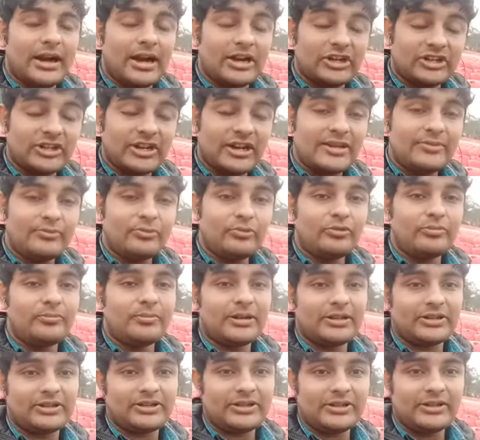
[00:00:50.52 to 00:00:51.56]
আশায় বুক
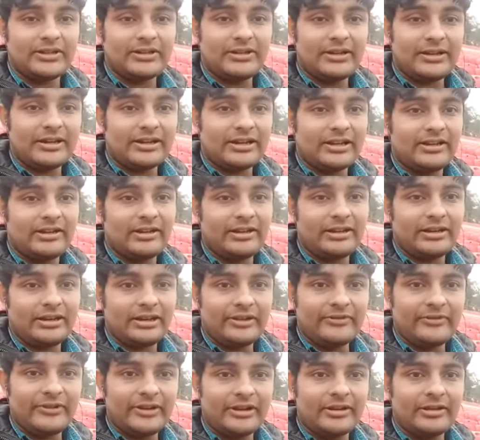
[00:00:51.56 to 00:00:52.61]
বাঁচছেন
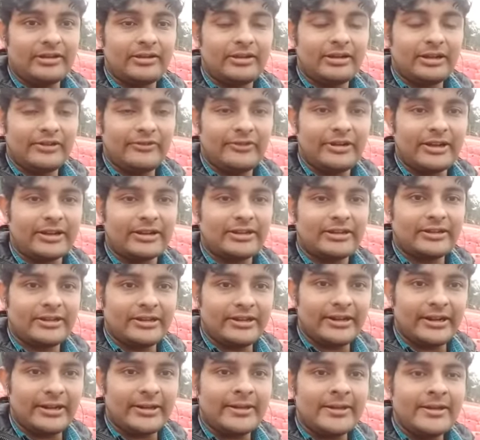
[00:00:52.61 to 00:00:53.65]
রিভেরা রিভেরাকে
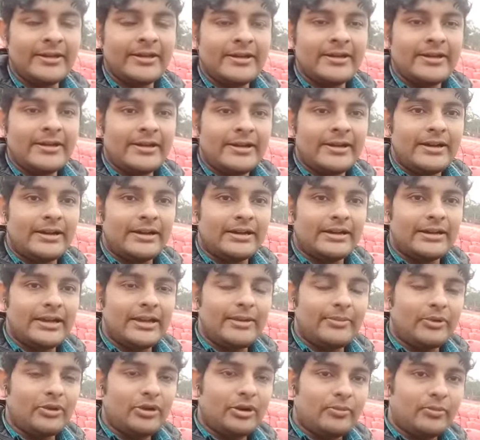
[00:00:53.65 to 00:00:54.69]
ঘিরে
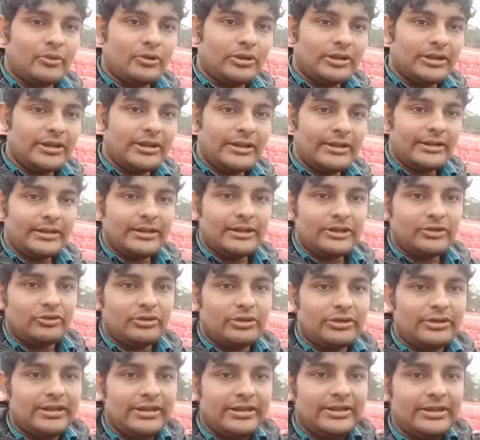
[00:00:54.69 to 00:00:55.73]
এবং অপরদিকে
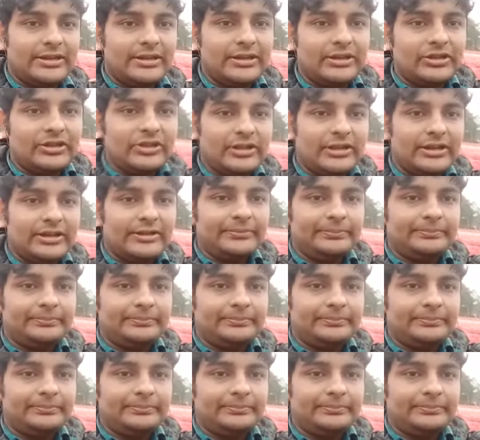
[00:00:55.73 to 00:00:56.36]
যদি দেখি যে